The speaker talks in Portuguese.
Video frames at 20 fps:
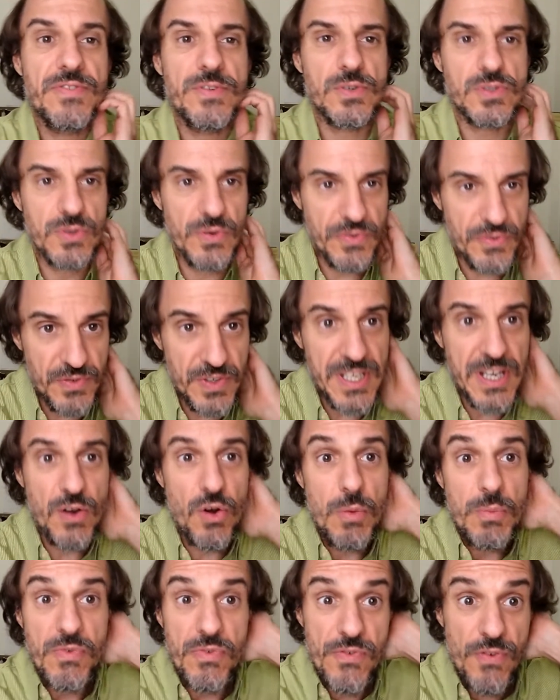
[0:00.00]
Filosofia
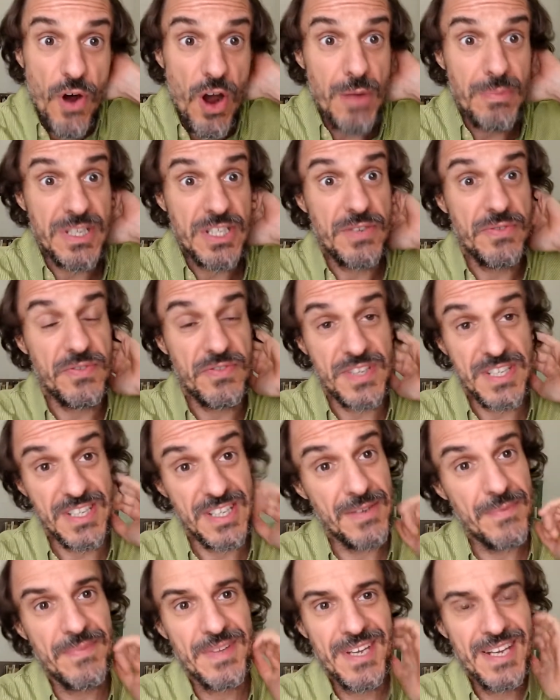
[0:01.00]
como Forma de
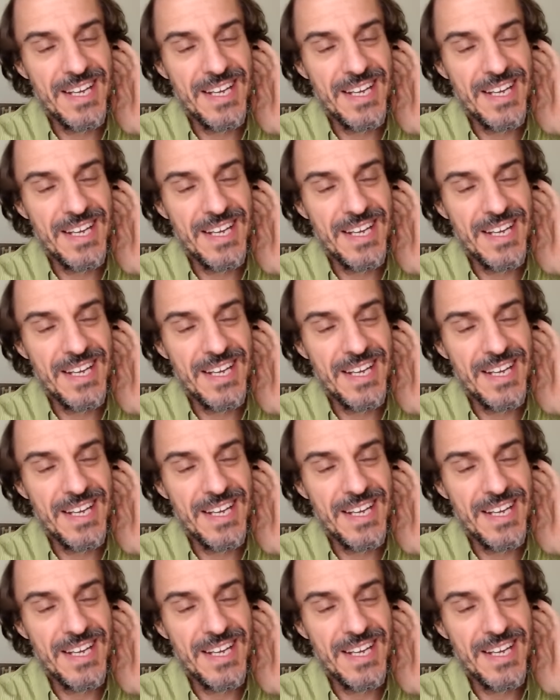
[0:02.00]
Vida,